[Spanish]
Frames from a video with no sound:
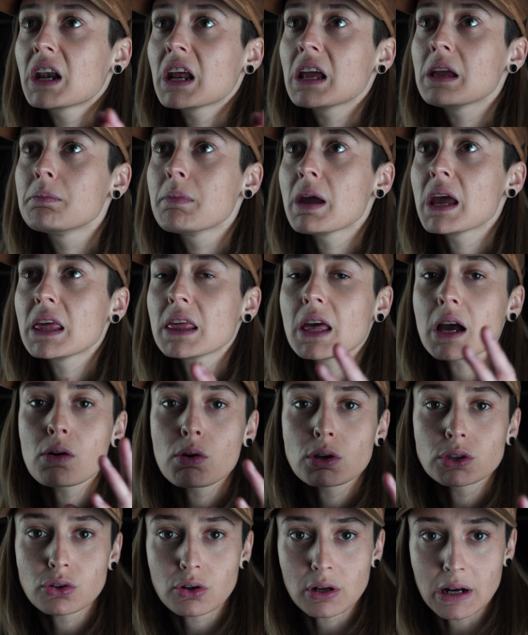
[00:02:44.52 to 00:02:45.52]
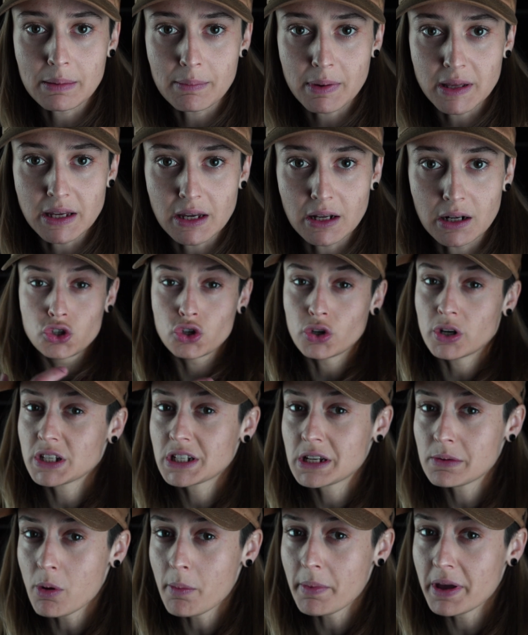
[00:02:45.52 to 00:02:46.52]
tres y media, cuatro de la mañana. Yo en
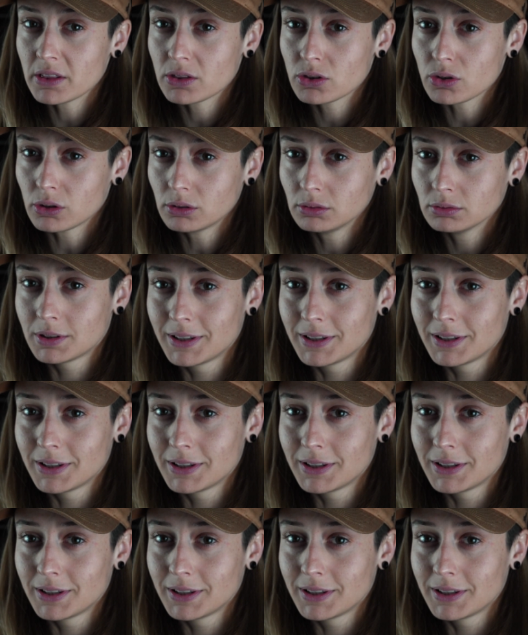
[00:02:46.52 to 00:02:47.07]
ese momento